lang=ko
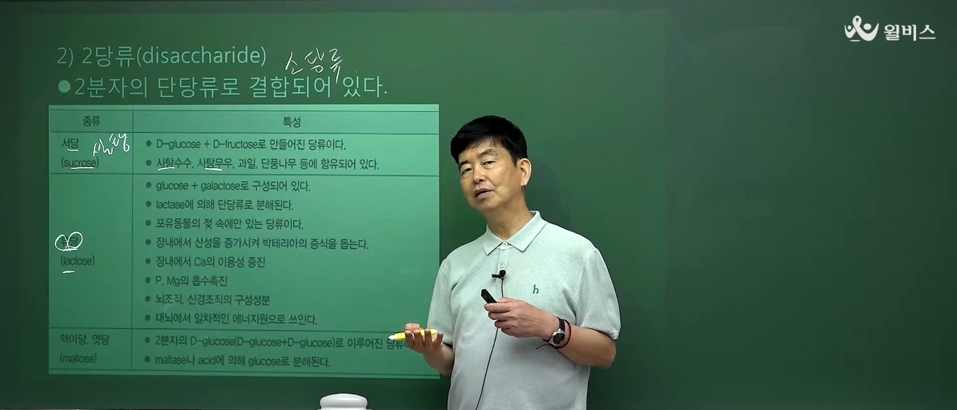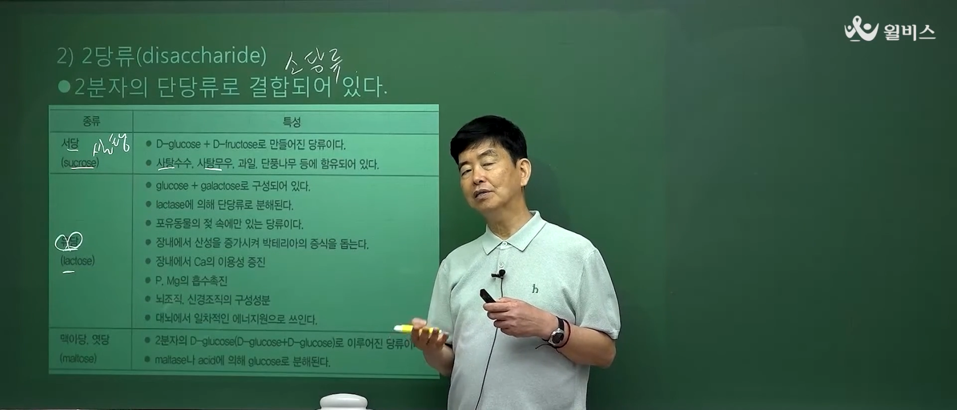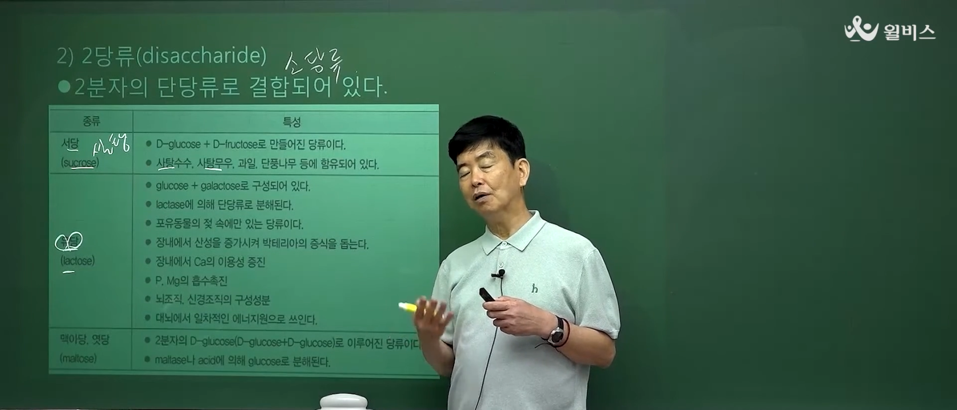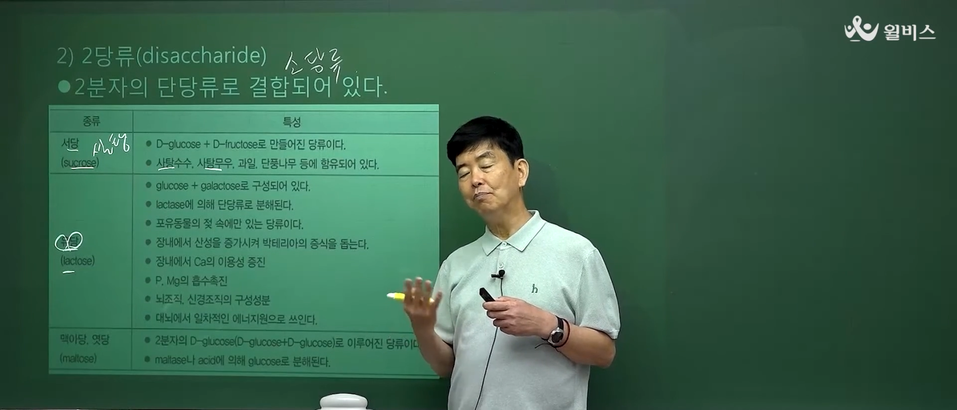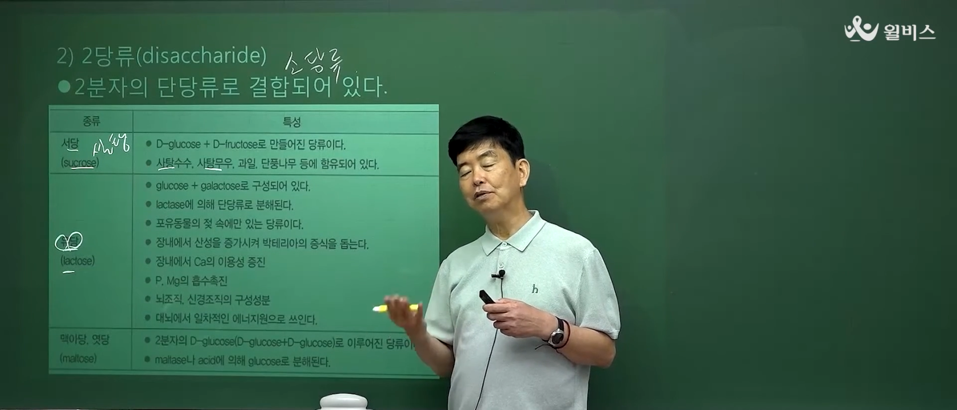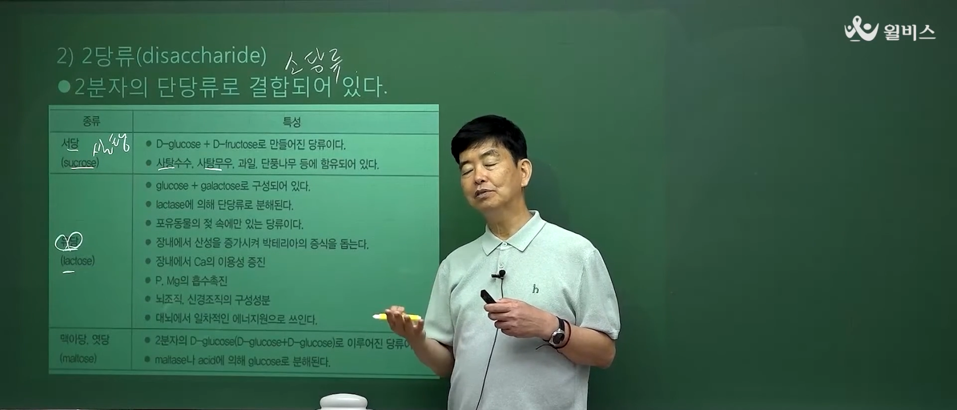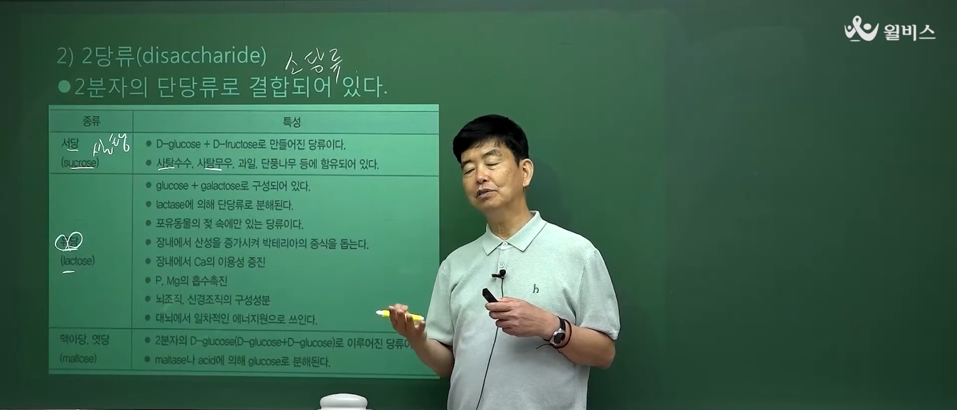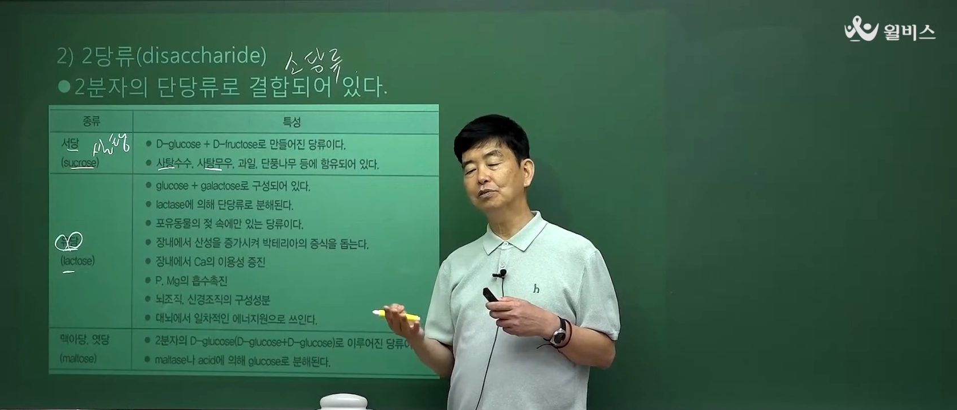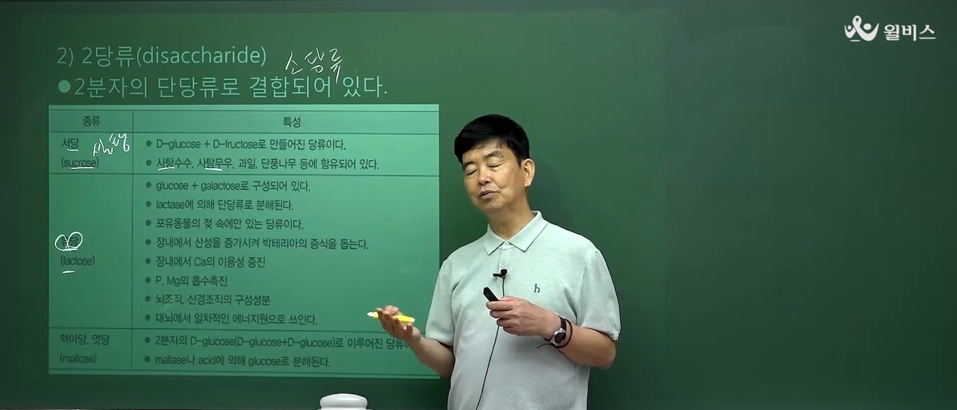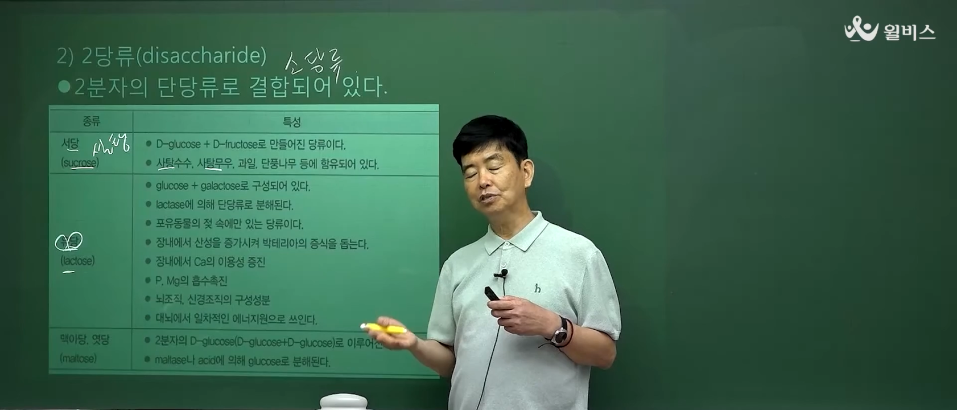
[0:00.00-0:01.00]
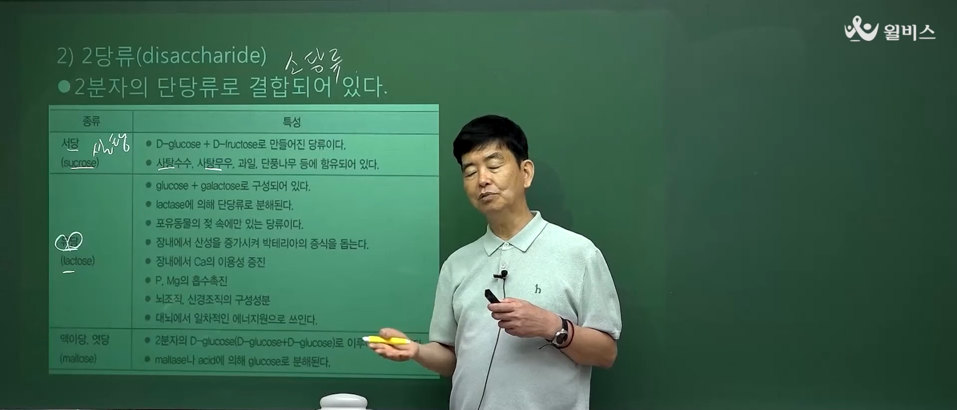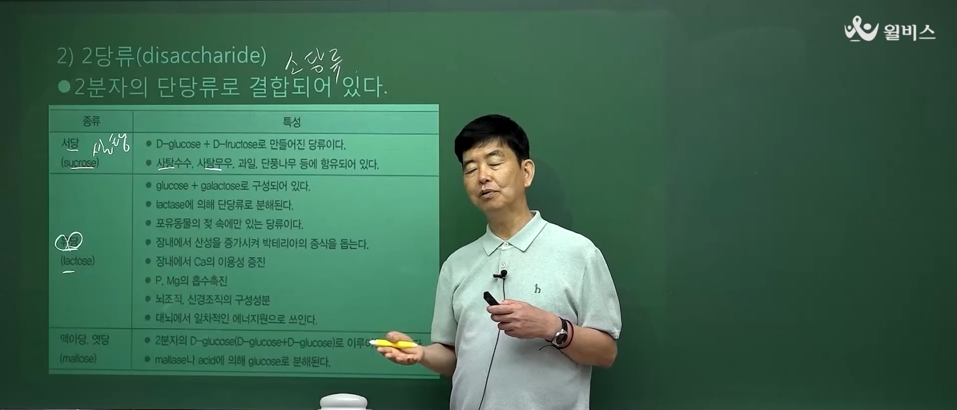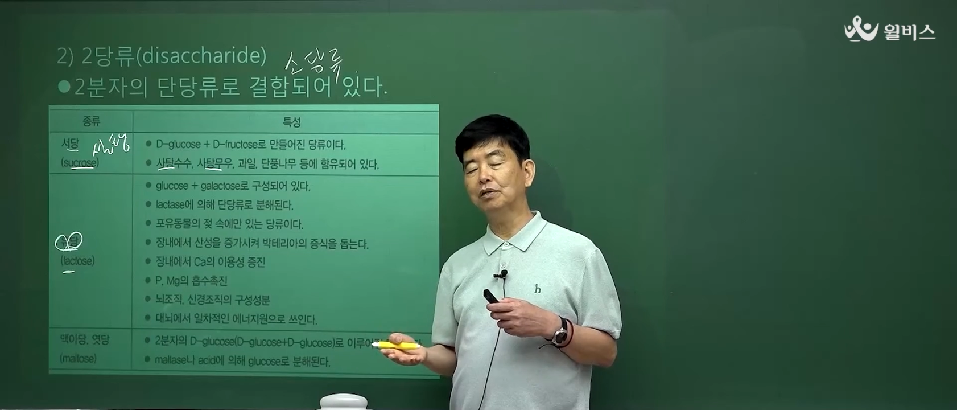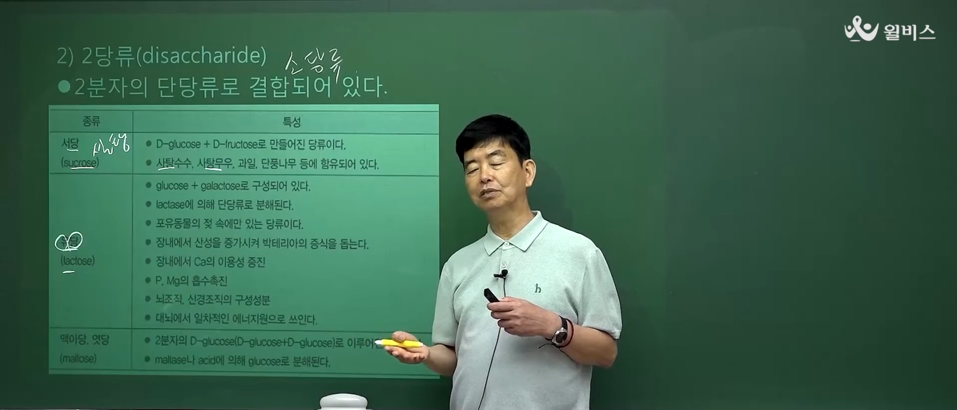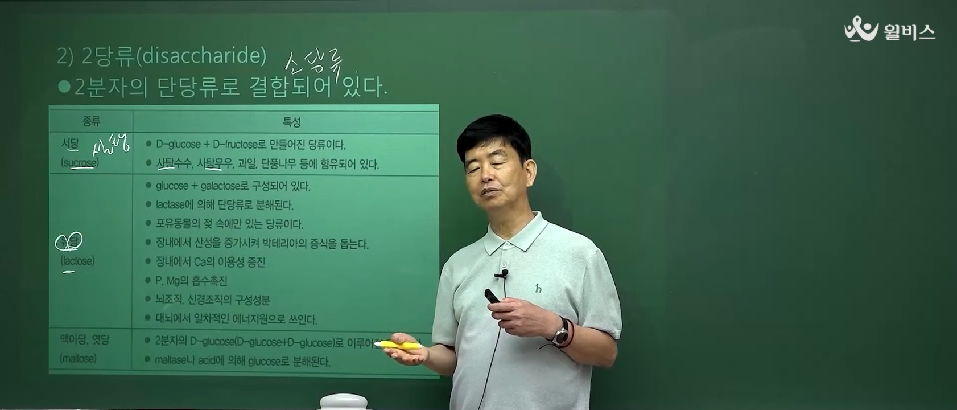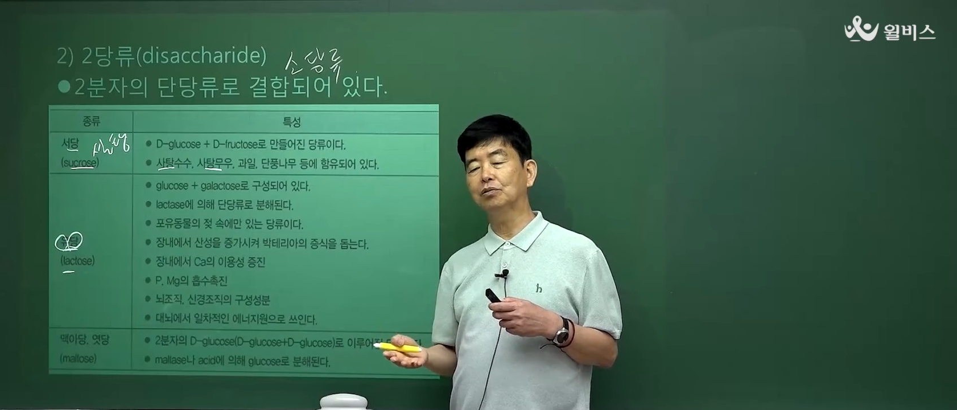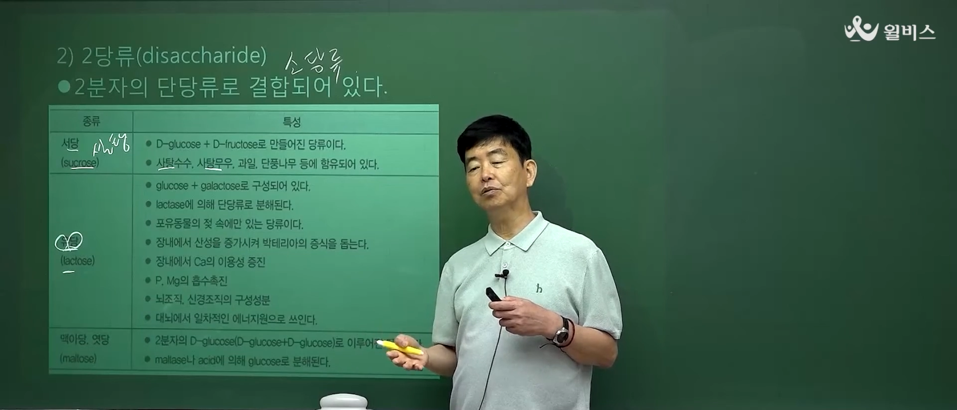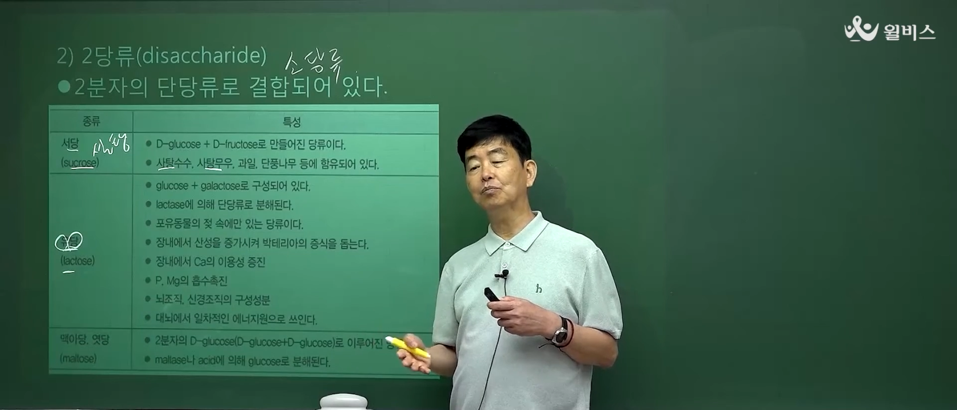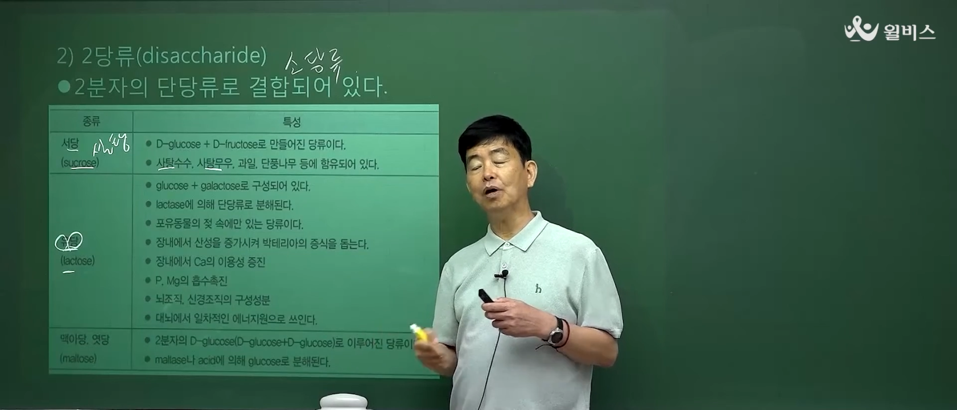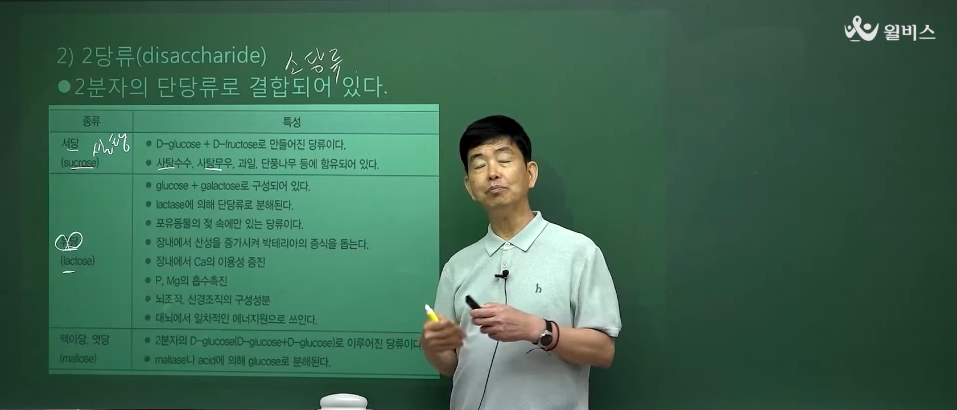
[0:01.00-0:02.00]
단백질도
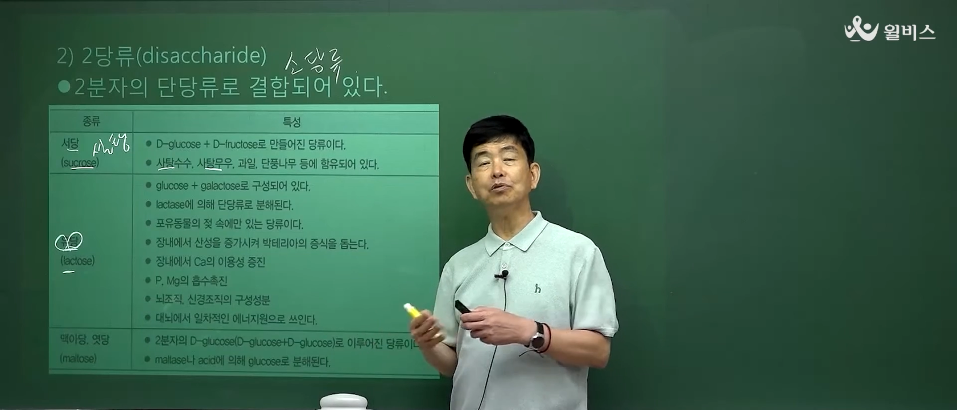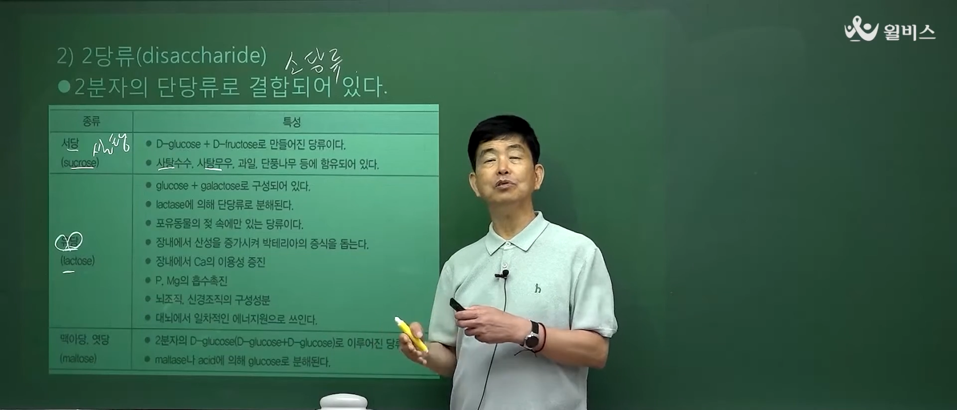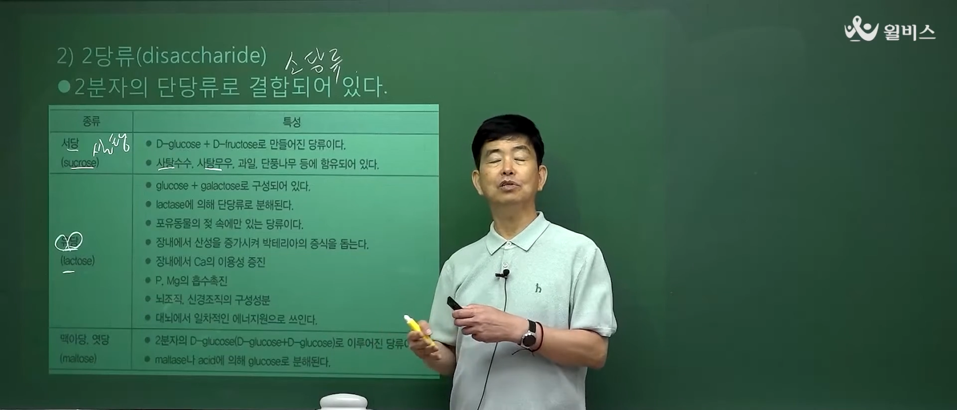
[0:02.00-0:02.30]
지방질도 뭐 합성이